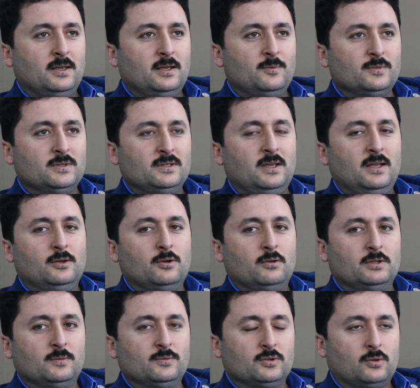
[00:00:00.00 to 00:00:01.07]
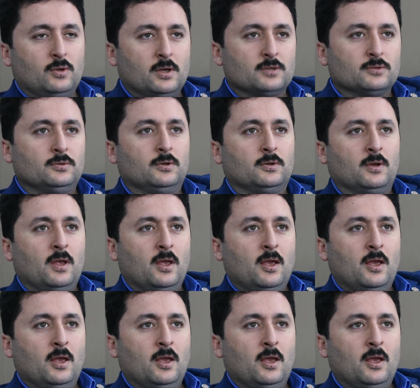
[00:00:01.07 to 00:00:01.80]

elimizi değil gövdemizi koyarız diyor.